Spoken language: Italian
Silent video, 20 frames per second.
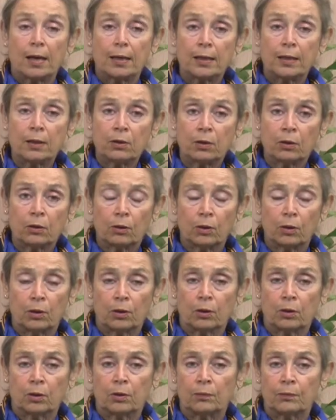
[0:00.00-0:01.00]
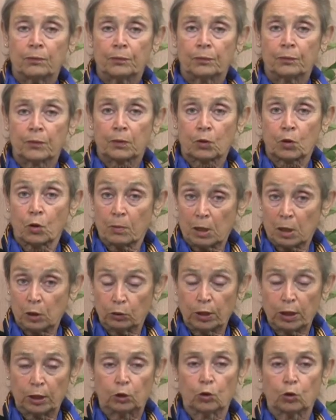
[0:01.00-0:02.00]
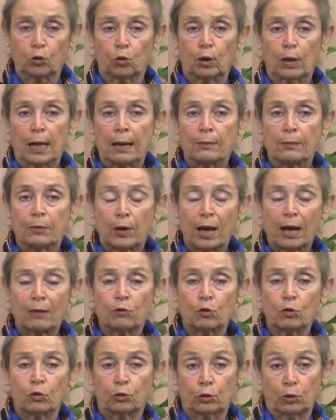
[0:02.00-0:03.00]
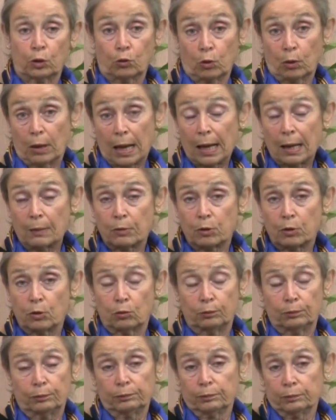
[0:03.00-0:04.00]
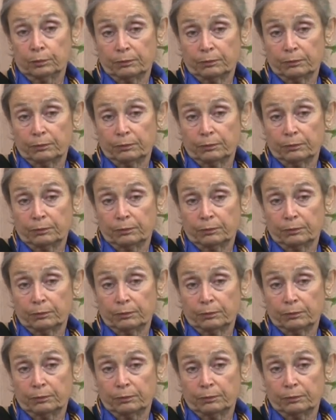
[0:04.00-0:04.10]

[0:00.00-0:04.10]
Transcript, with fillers: Io, ehm, come le ho detto, collaboravo con, collaboro,